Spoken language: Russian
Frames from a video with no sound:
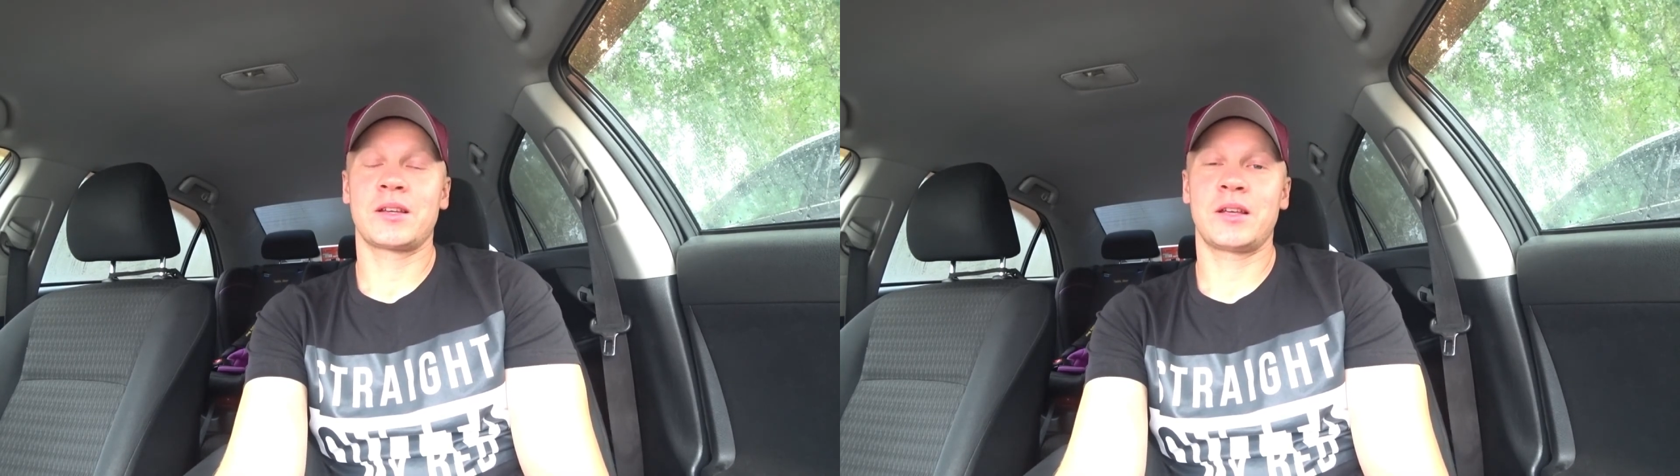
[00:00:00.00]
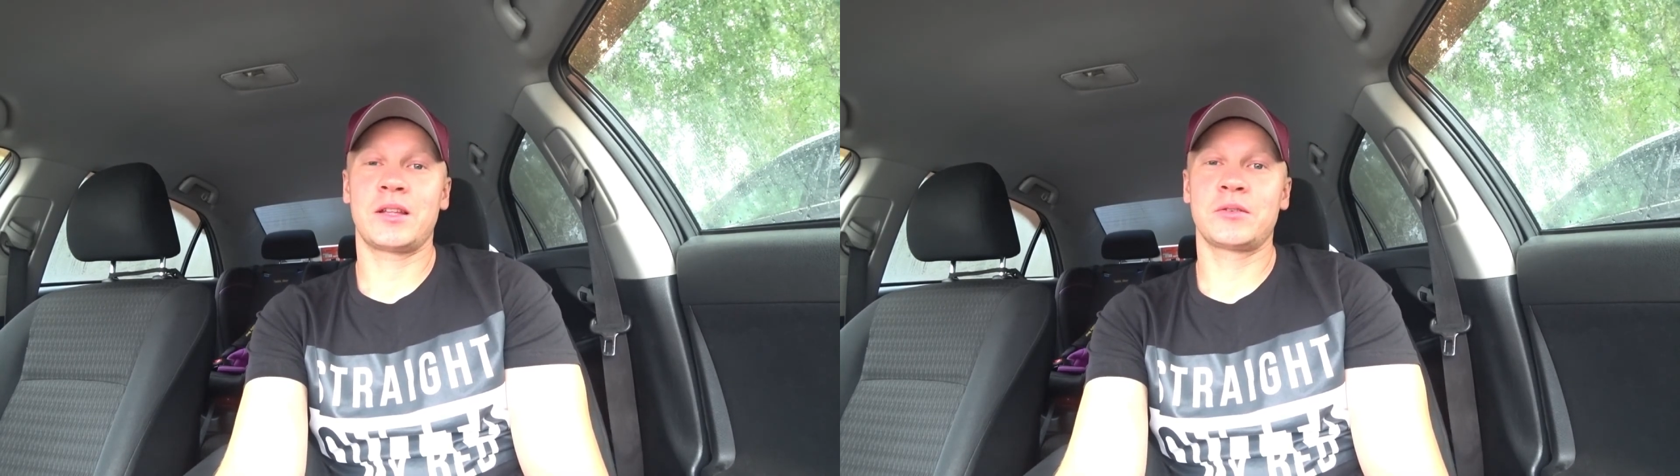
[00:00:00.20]

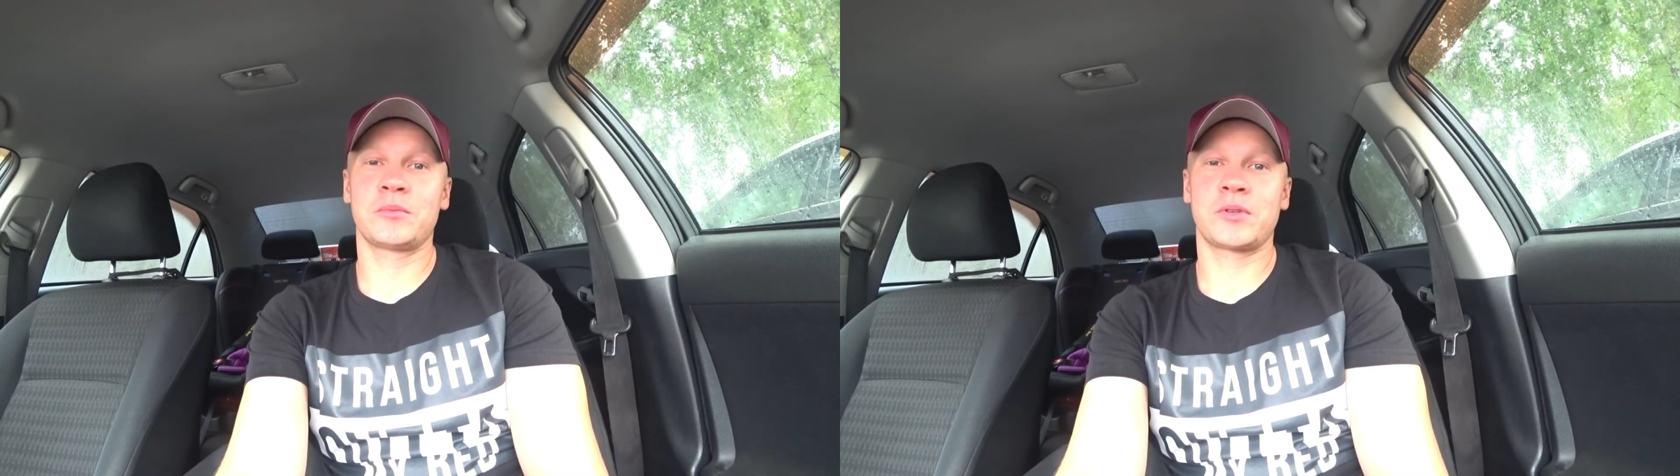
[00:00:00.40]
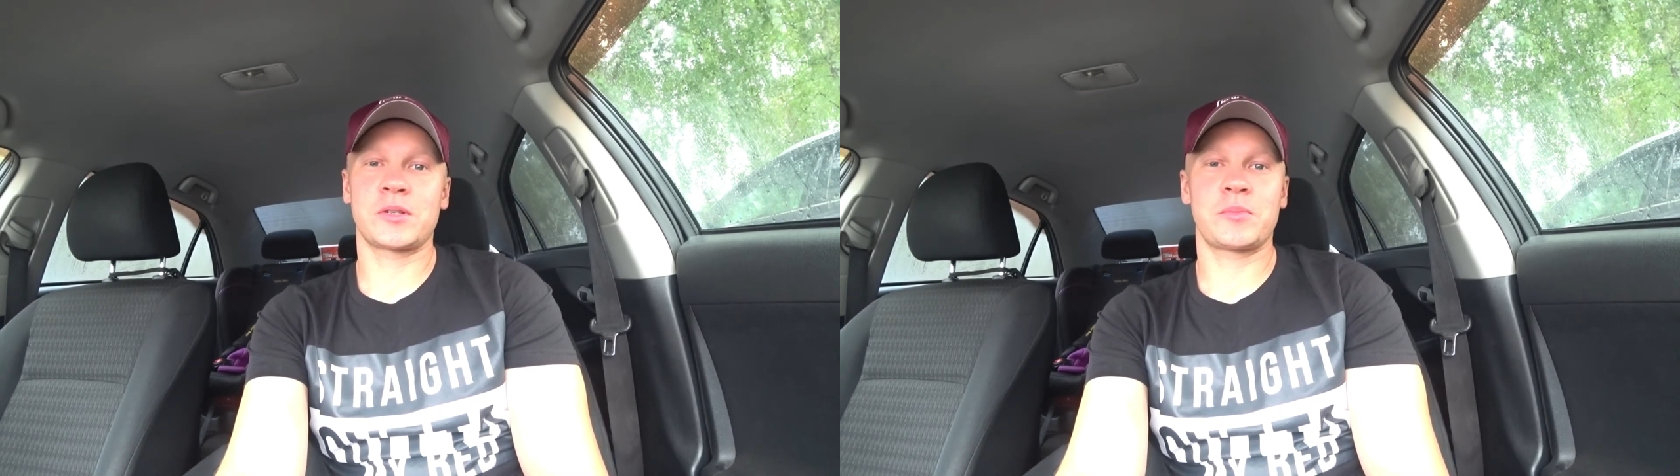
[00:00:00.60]
Я
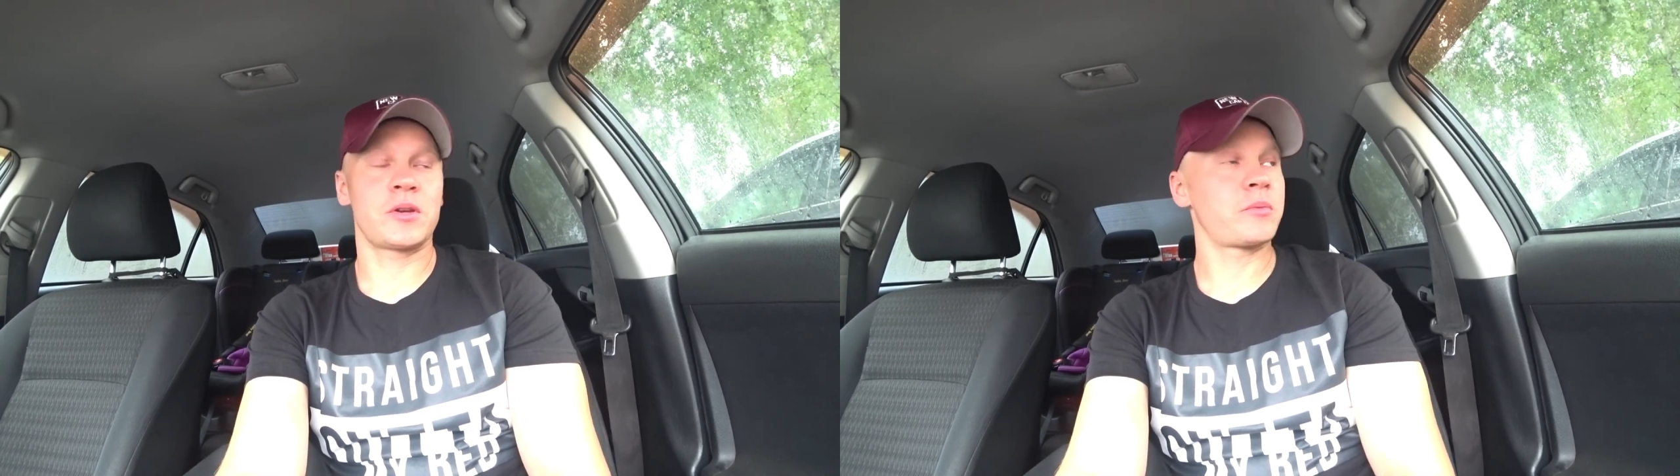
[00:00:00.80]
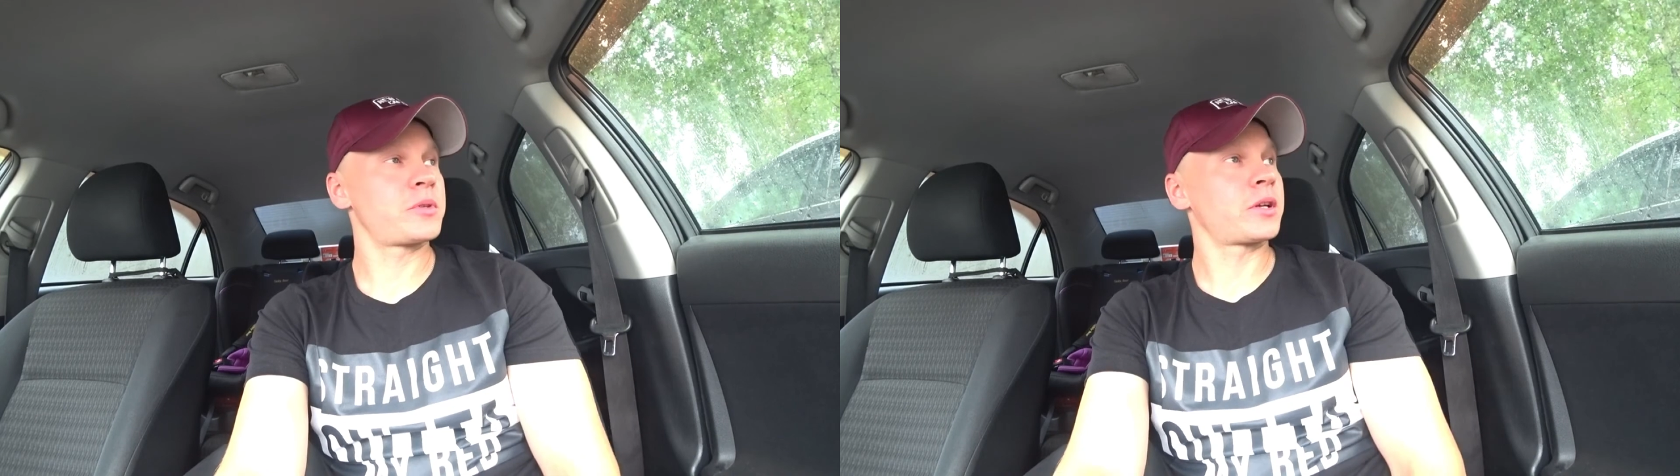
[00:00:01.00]
думаю,
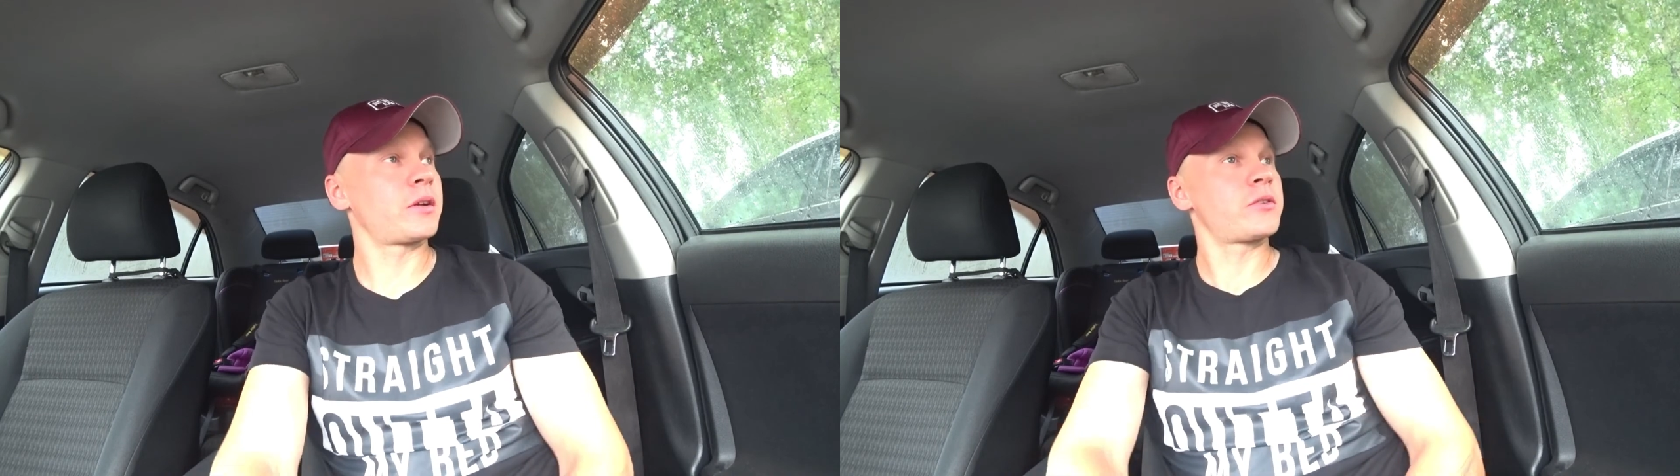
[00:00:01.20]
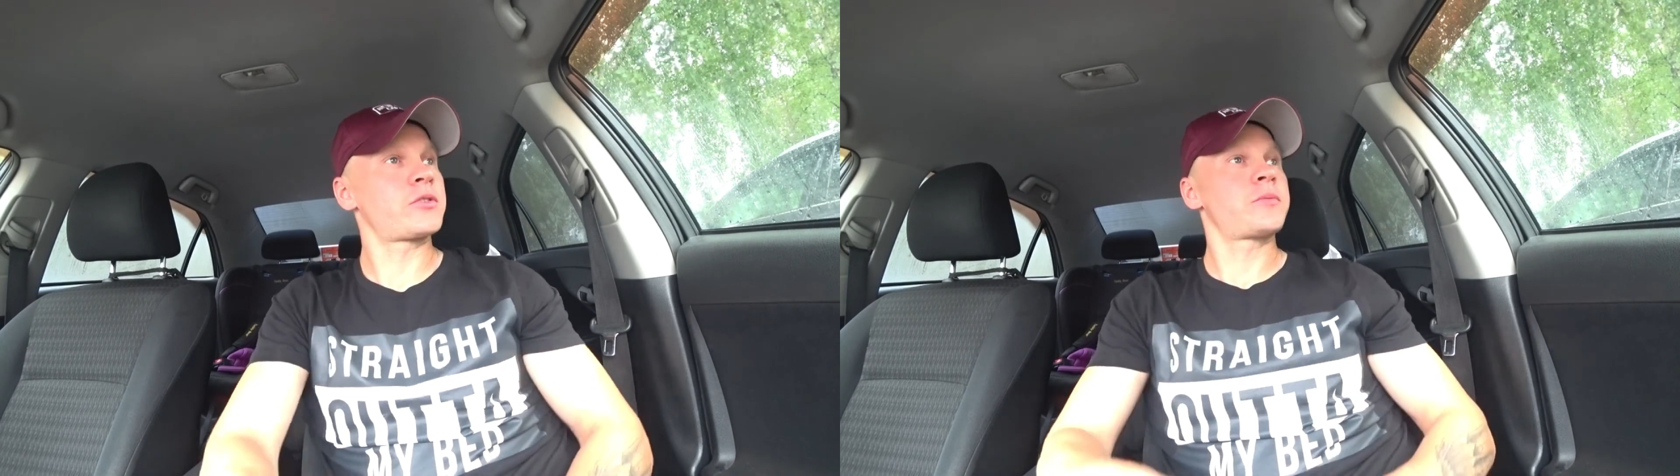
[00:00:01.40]
разберемся,
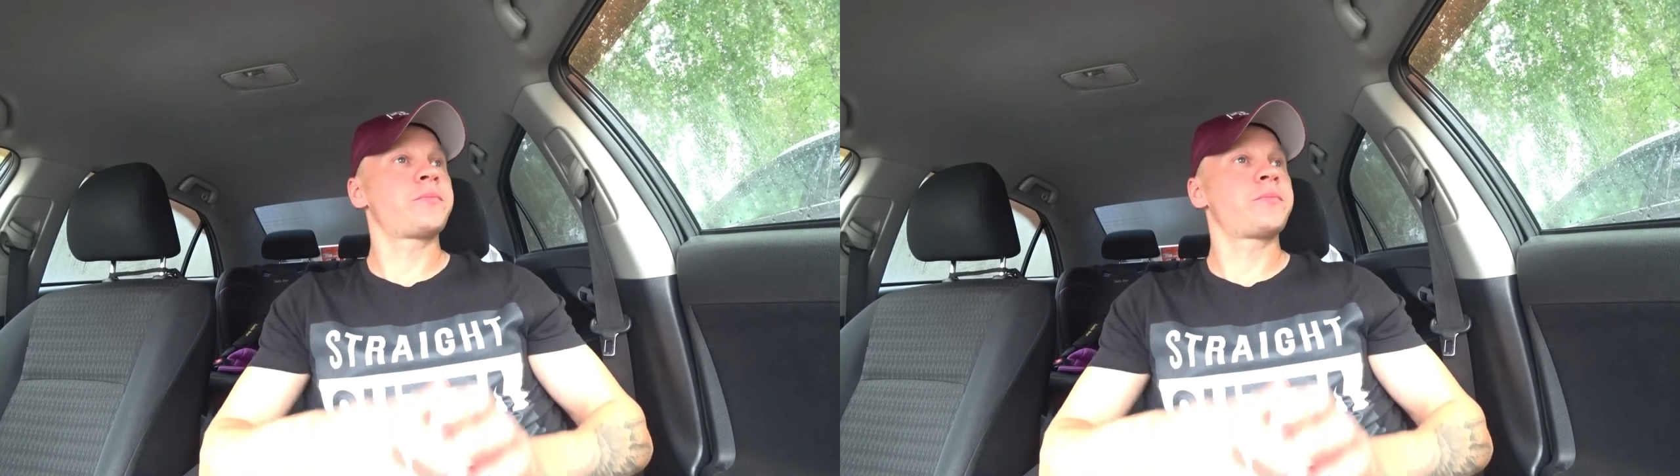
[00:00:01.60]
короче.